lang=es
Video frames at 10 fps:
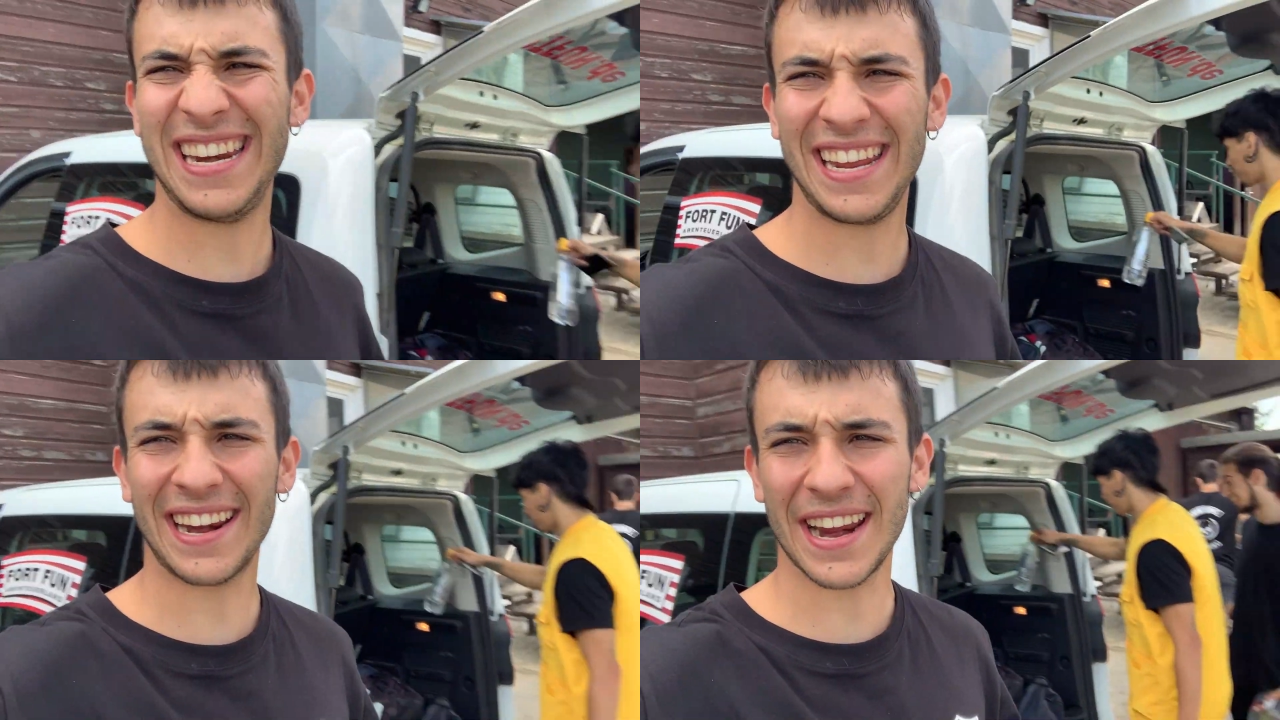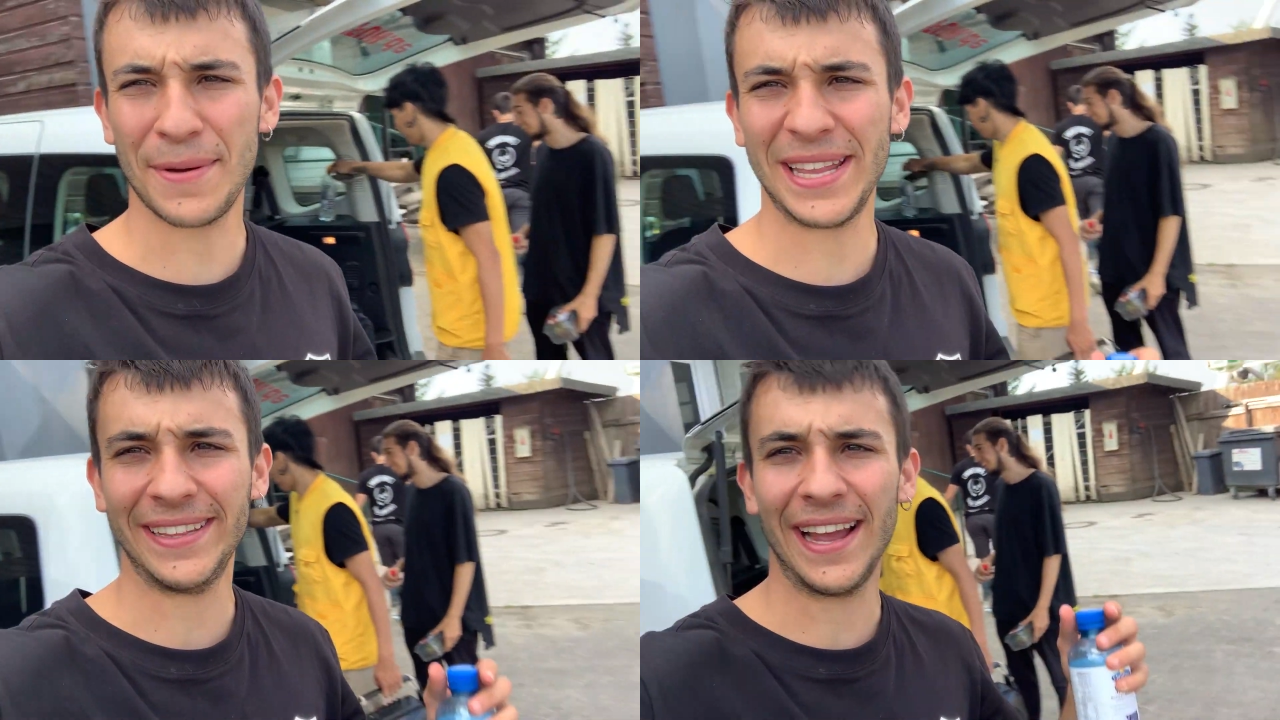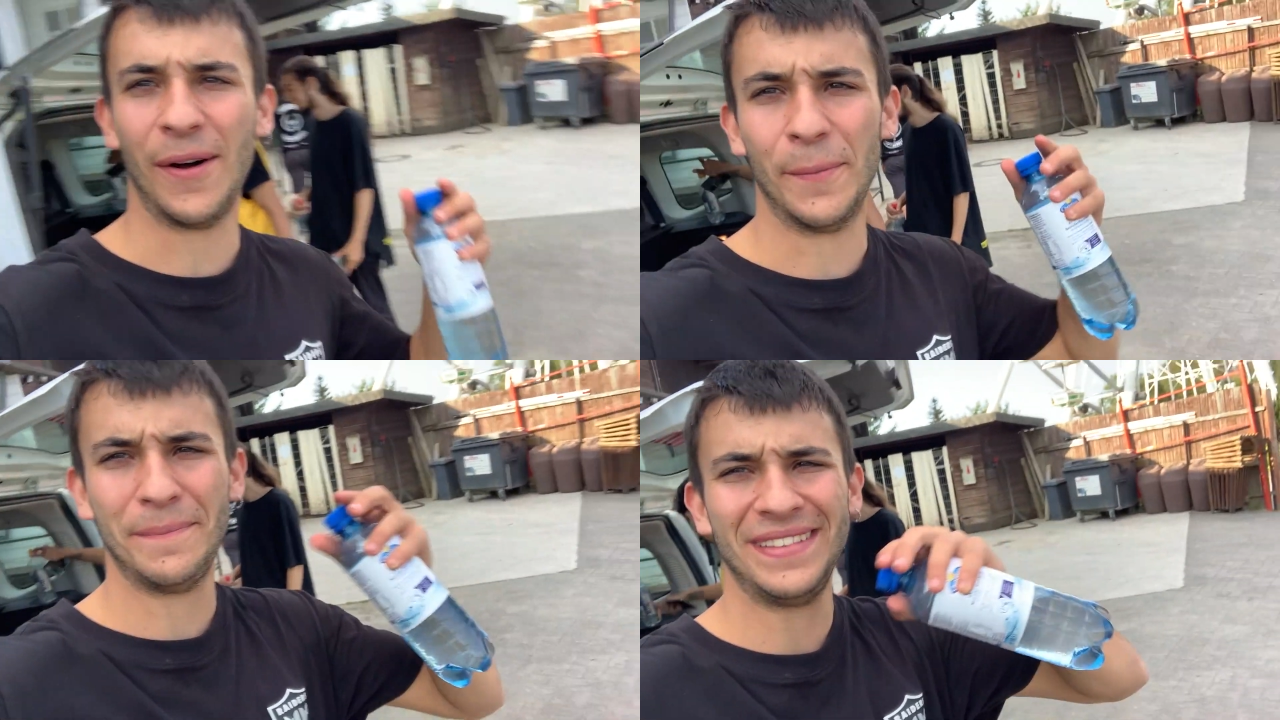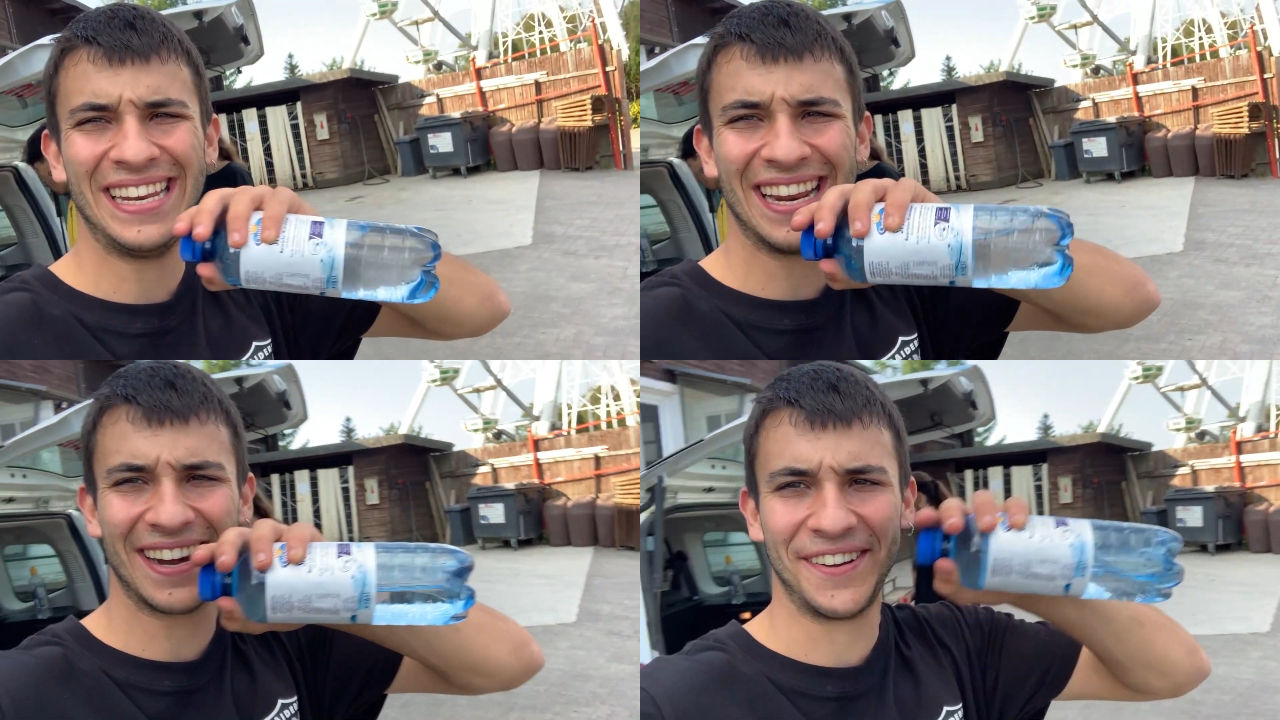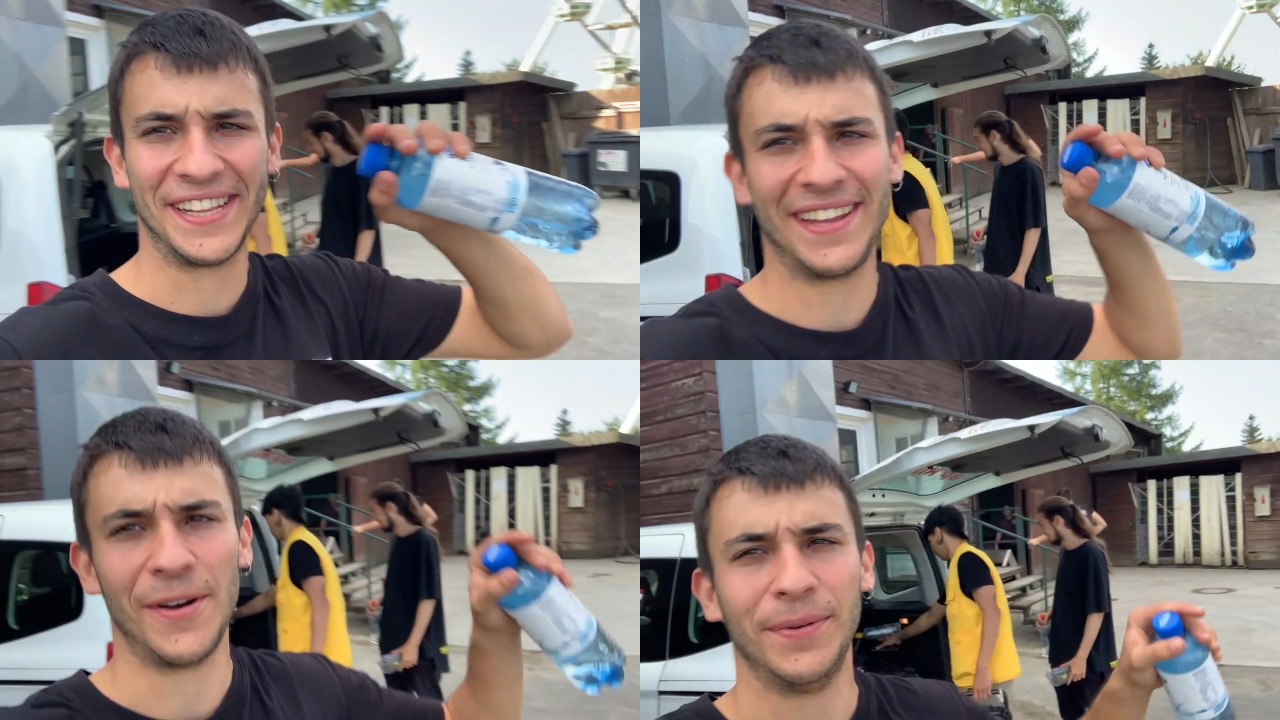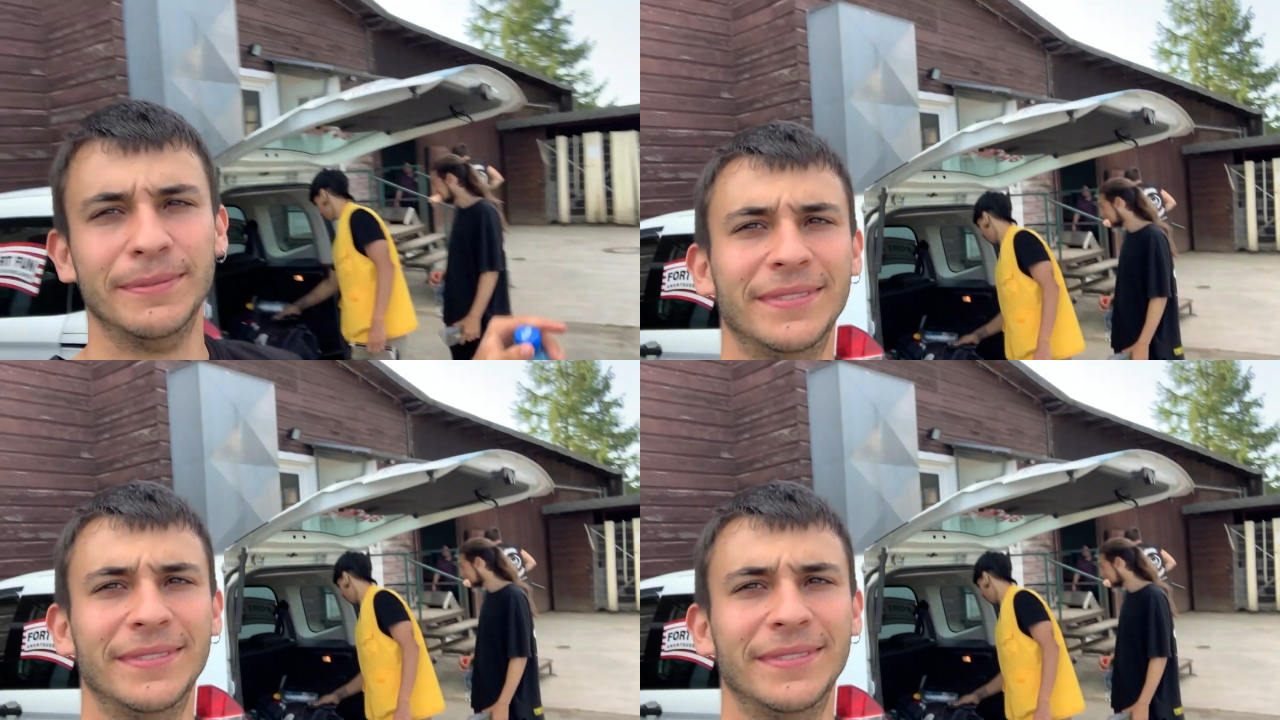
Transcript: ni reventado, ni reventado.